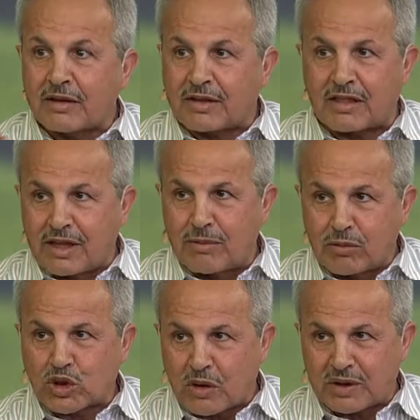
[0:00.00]
تنظيم
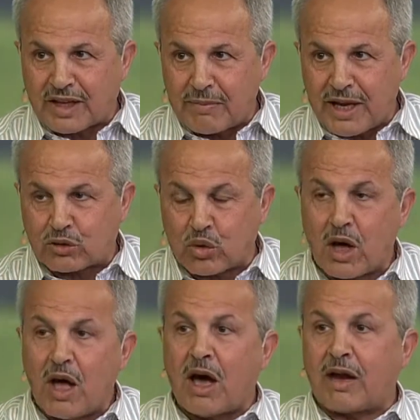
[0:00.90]
المجتمع وتنميته،
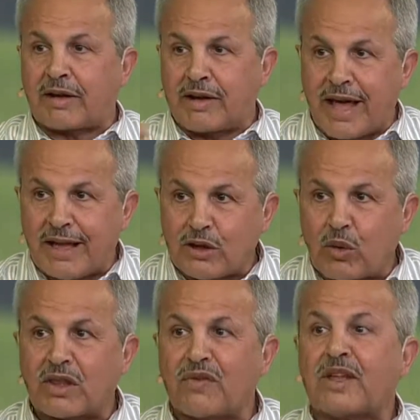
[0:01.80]
القياده
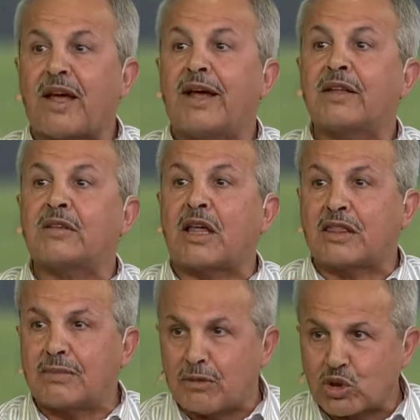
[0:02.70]
وظيفتها
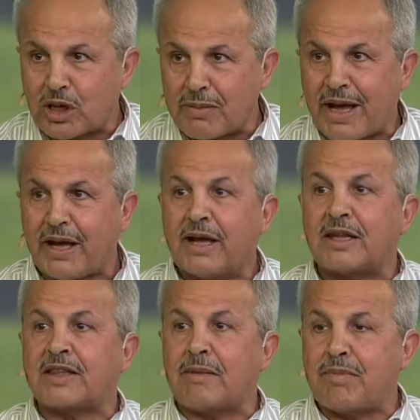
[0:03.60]
تنظم المجتمع،
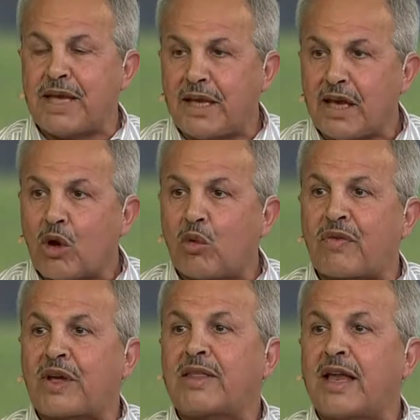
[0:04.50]
تنميه
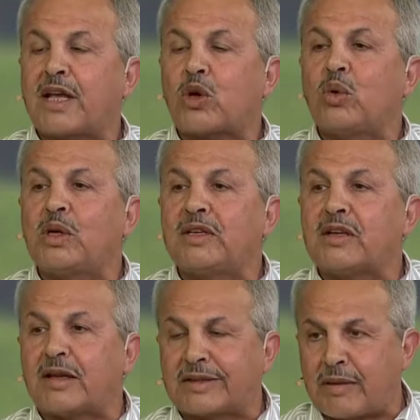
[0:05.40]
وكذلك يكون
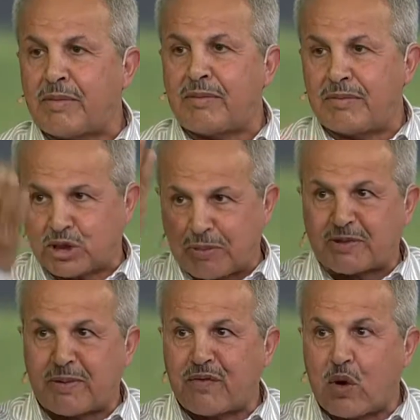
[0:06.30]
مش بس
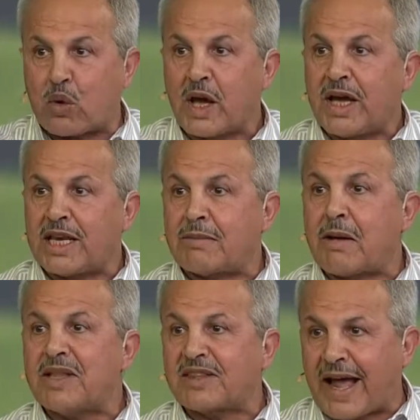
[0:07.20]
من فوق انما
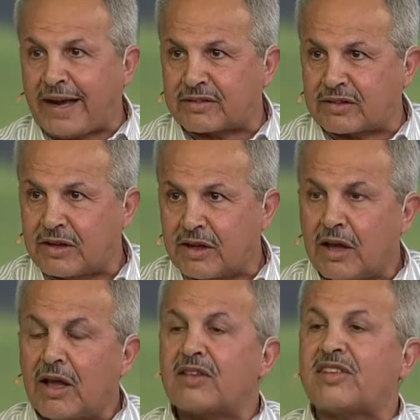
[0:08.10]
من تحت.
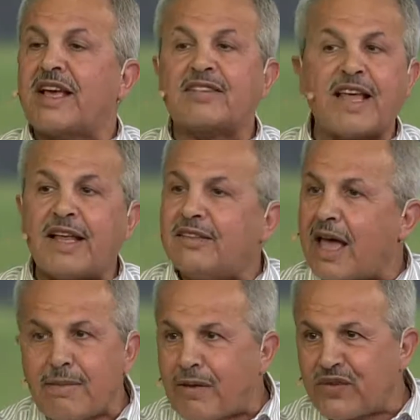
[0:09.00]
سياسات
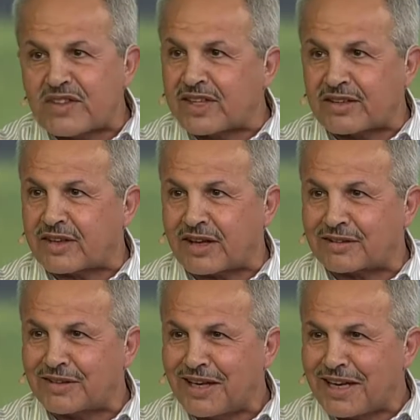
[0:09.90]
دائما في سياسات،
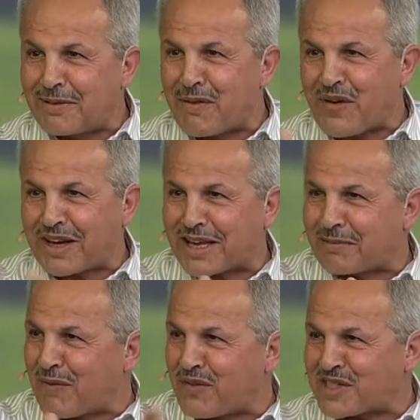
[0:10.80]
نعم. اللي بفكر
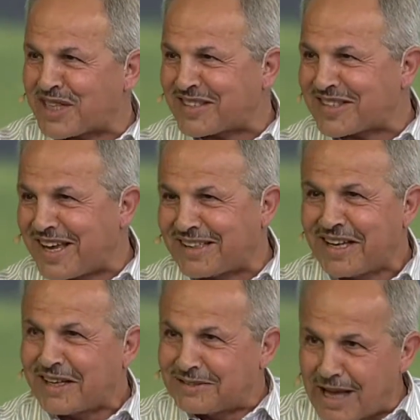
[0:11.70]
ما في السياسات
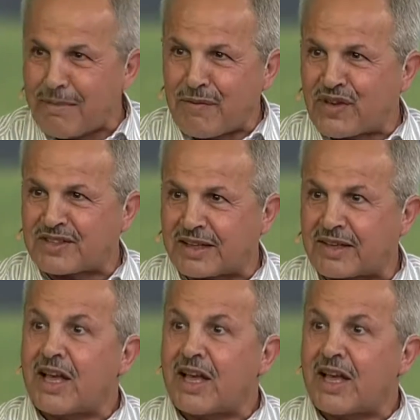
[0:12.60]
دائما في سياسات،